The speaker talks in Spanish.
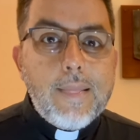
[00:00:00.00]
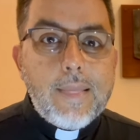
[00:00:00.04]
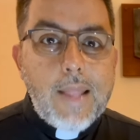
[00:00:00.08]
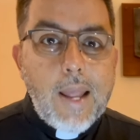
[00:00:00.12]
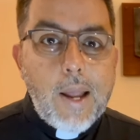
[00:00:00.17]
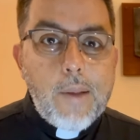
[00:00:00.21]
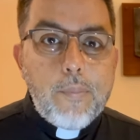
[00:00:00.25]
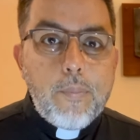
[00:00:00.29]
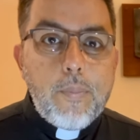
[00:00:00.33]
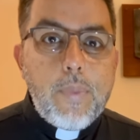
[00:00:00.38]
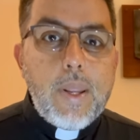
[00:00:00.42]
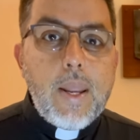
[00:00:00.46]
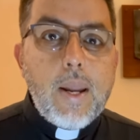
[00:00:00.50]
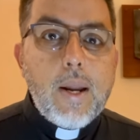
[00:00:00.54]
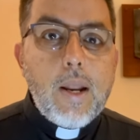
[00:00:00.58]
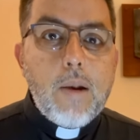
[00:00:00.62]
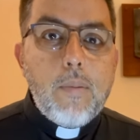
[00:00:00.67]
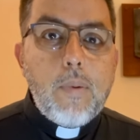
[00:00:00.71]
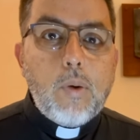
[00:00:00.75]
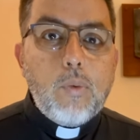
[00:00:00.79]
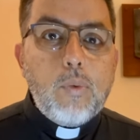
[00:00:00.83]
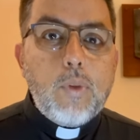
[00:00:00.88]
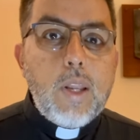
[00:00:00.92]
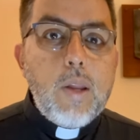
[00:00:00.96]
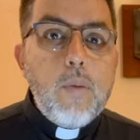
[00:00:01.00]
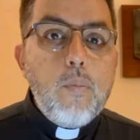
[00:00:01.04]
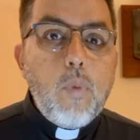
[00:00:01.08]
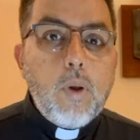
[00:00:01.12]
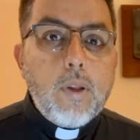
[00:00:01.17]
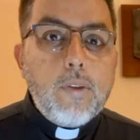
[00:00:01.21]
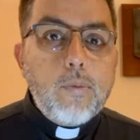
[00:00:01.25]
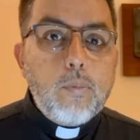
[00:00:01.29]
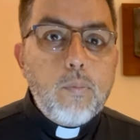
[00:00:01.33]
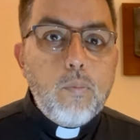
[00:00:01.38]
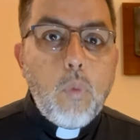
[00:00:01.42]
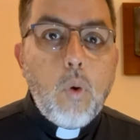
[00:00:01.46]
También el bautismo
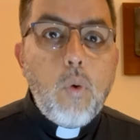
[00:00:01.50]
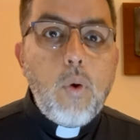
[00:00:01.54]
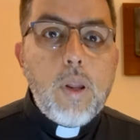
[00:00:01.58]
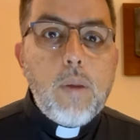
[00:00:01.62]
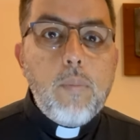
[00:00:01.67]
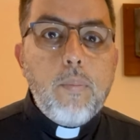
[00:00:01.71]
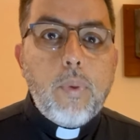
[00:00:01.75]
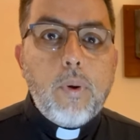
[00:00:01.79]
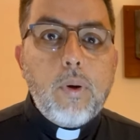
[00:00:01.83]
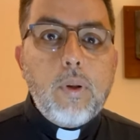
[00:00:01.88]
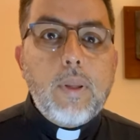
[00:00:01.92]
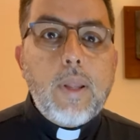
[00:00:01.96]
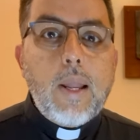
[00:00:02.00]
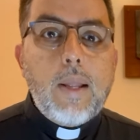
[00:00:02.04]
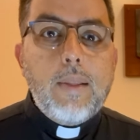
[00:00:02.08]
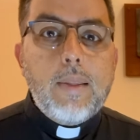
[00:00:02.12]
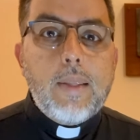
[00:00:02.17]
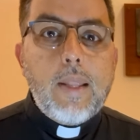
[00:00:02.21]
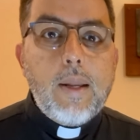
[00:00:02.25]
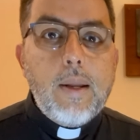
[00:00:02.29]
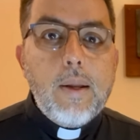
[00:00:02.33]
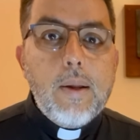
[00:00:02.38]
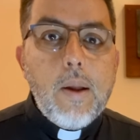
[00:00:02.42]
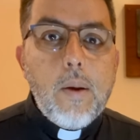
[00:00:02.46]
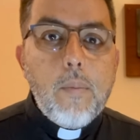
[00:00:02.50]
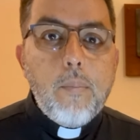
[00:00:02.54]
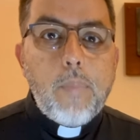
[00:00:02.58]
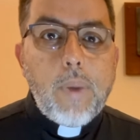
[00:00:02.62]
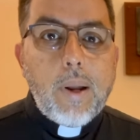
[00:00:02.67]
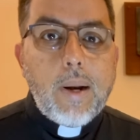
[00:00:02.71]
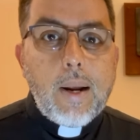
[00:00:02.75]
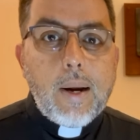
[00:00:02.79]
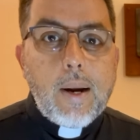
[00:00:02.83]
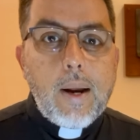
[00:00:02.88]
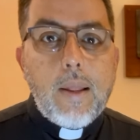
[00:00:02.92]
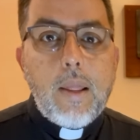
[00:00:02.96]
es muy importante
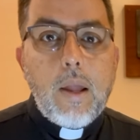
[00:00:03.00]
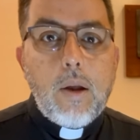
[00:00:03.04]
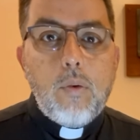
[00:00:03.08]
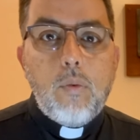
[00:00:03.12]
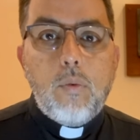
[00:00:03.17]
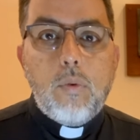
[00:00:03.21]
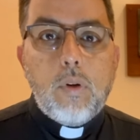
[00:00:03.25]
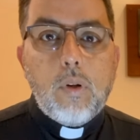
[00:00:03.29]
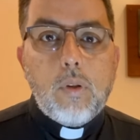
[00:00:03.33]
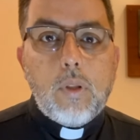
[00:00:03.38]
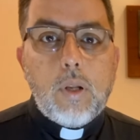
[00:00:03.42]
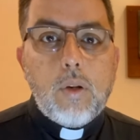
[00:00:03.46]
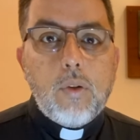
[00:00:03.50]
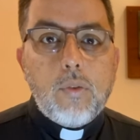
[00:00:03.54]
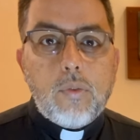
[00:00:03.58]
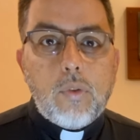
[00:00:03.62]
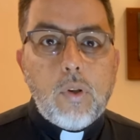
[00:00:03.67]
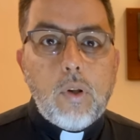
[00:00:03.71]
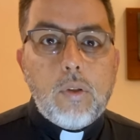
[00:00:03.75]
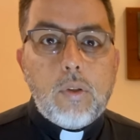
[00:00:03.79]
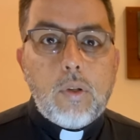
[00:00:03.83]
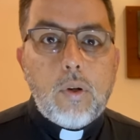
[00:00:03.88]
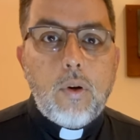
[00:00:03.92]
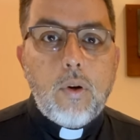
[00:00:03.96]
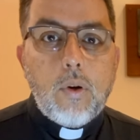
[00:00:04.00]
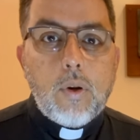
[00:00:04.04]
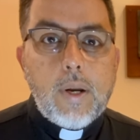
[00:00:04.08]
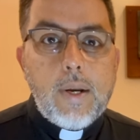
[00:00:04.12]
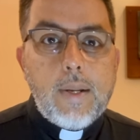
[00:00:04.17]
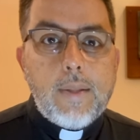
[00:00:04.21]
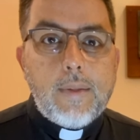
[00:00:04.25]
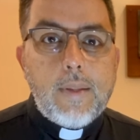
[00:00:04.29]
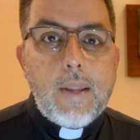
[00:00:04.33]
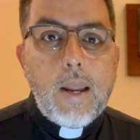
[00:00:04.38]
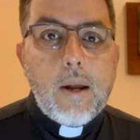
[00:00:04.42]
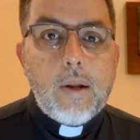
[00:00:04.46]
para cada uno de nosotros los
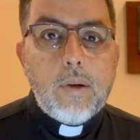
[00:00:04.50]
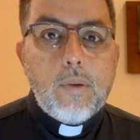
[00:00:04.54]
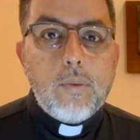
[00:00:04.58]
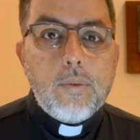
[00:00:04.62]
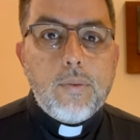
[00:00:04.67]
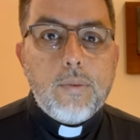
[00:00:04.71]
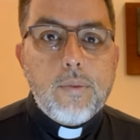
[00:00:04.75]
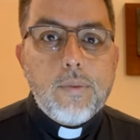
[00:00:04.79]
cristianos.